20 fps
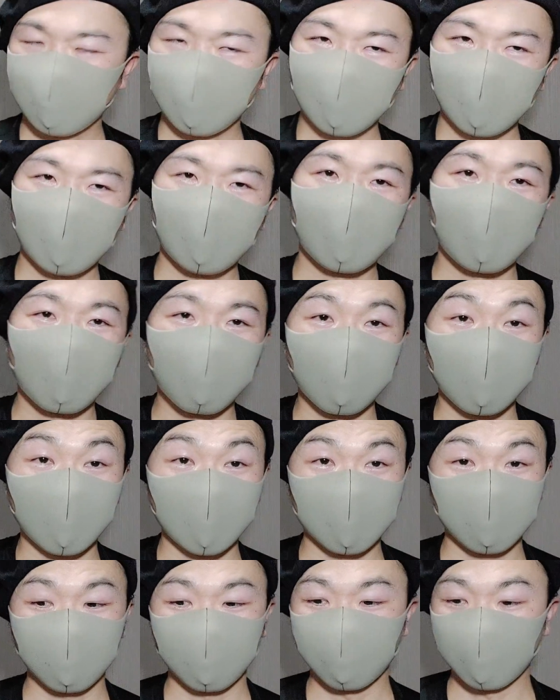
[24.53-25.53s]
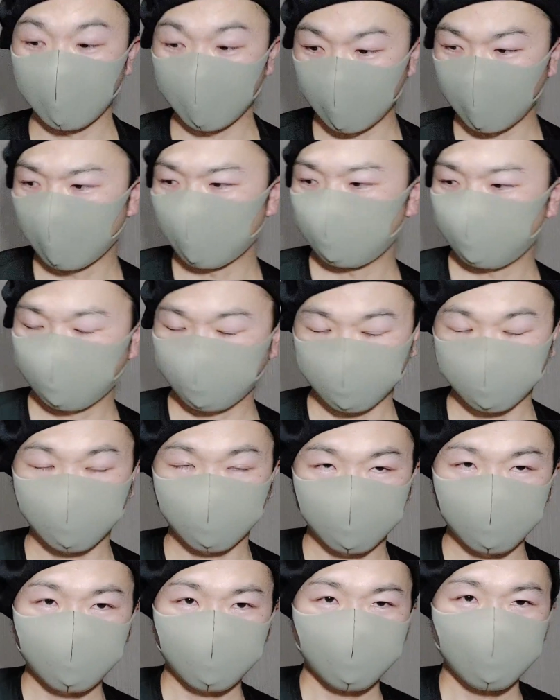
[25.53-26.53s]
体のラインの出た、
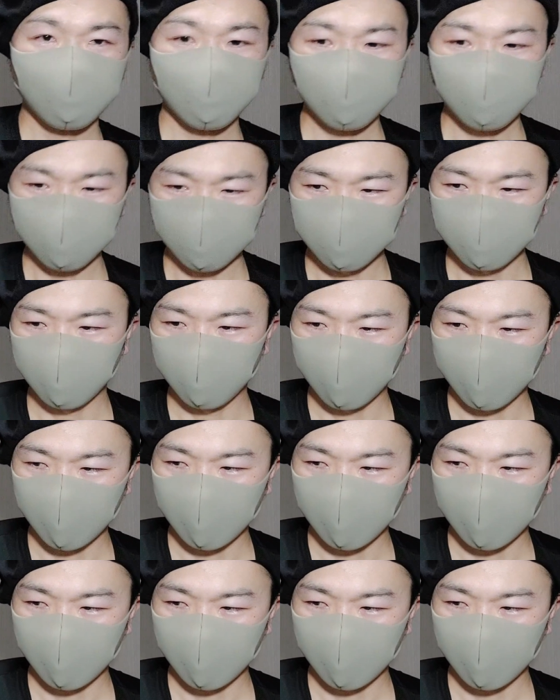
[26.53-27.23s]
うん